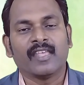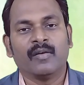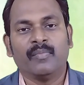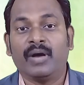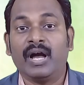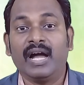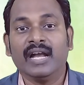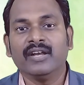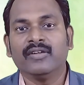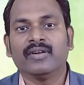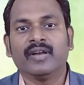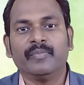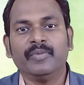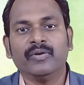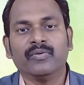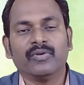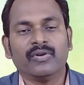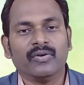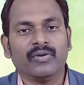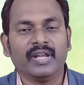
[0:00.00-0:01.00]
அப்போ ஆண்டவர்
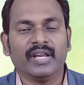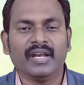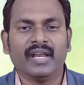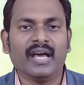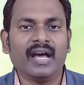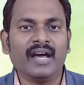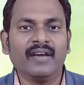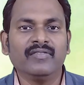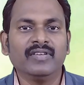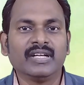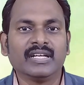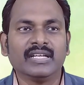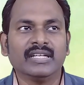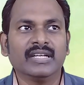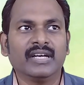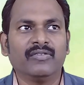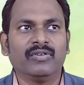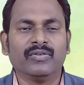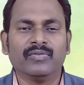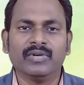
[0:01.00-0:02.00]
அப்படி உங்களுடைய நாவுக்கு
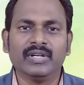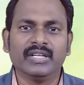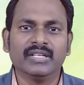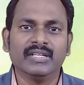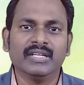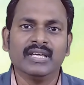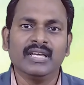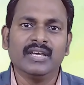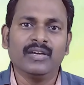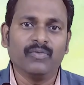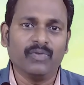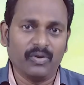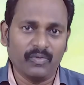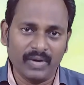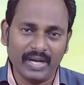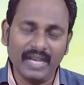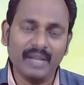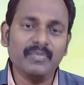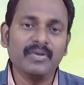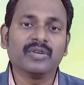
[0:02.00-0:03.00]
அவர் ஒரு ஒரு
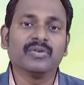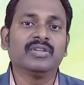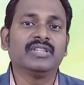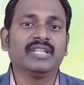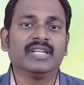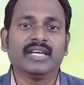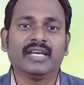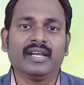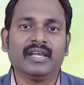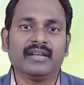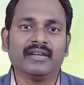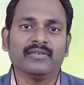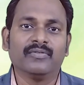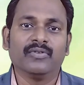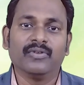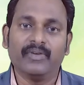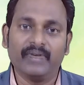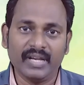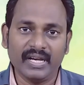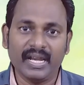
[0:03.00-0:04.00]
வல்லமை கொடுத்துருக்கிறாரு
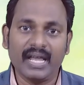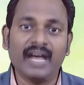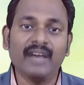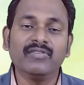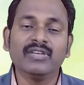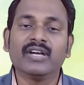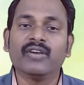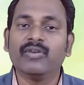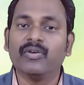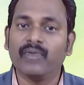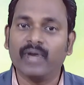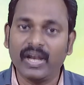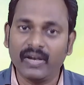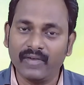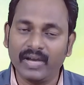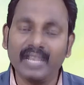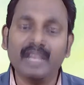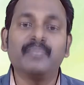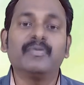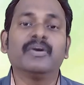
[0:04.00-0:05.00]
உங்களுடைய நாவுக்கு ஒரு
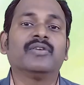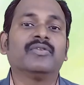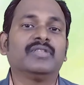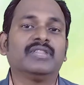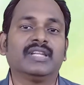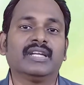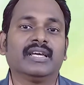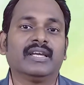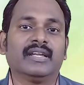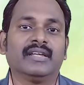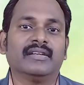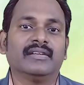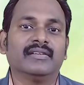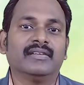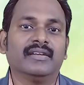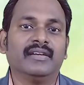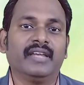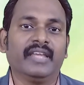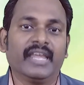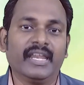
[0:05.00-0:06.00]
வல்லமை கொடுத்துருக்கிறாரு
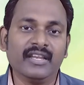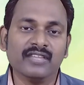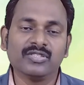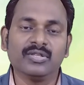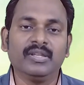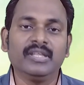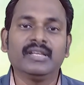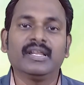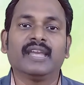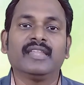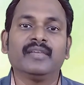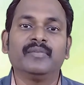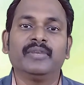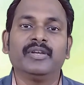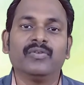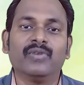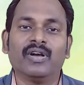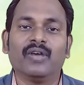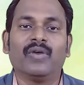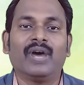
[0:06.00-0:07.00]
நீங்கள் என்ன சொல்கிறீங்களோ
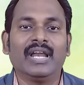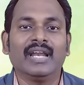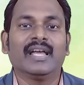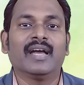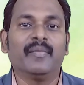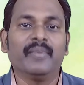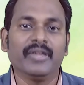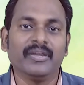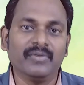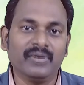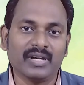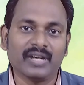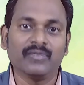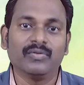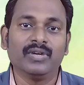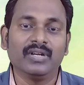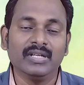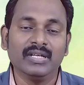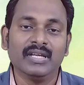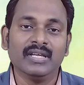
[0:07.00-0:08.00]
அதன்படி உங்கள் வாழ்க்கை அமையுன்ற
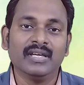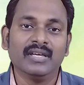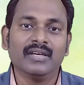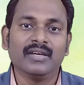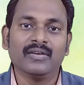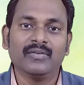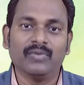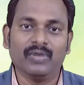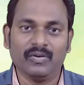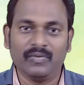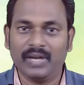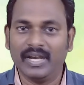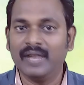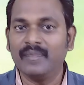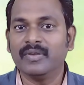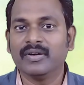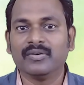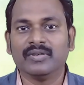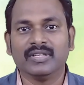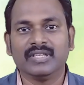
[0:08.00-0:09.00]
ஒரு ஒரு
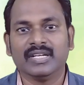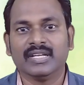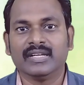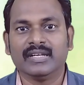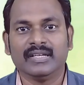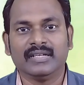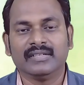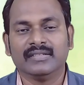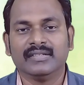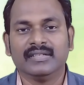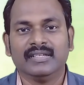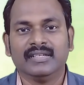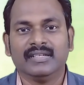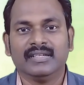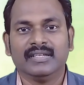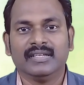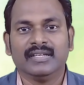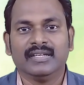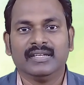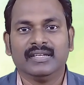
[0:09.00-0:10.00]
வல்லமை கொடுத்துருக்கிறார்
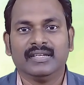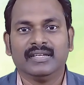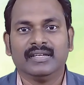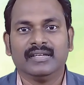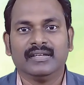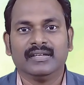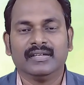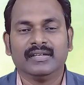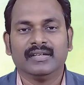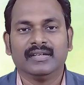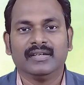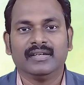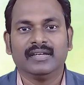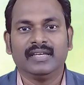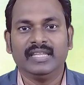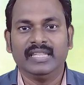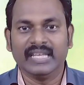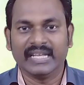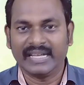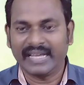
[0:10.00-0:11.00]

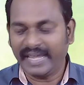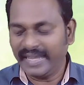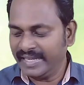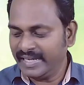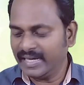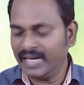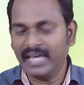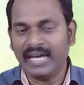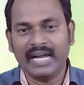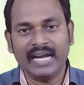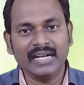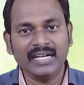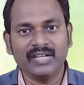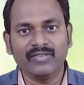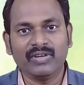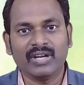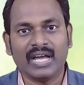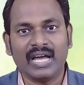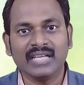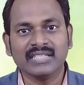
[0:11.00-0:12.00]
இந்த கைகளை
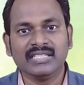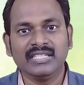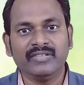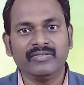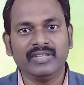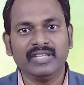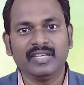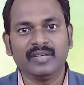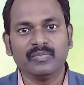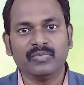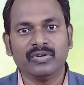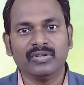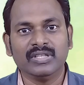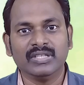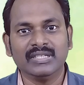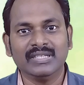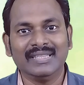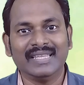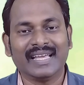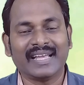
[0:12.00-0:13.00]
ஆண்டவர் ஆசீர்வதிக்கும்
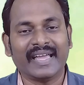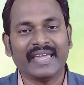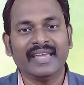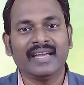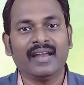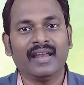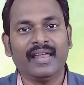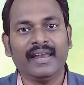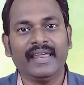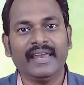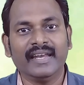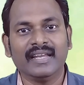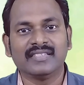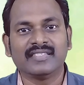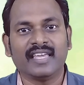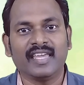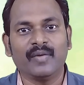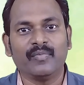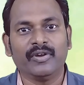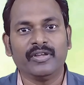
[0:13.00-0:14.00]
போது இந்த கைகளால் என்ன
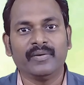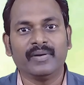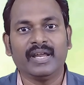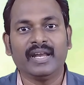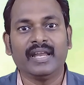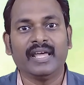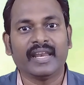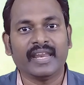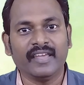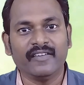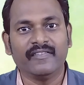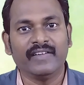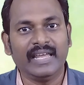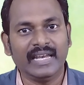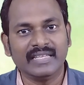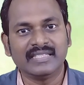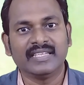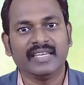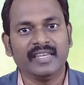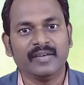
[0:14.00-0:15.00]
செய்ய முடியும்னா நிறைய
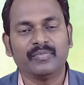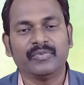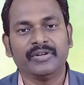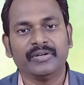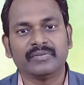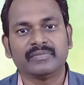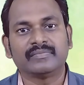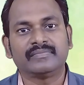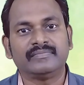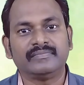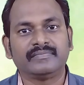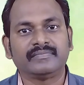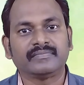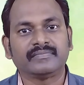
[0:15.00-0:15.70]
வேலை செய்ய முடியும்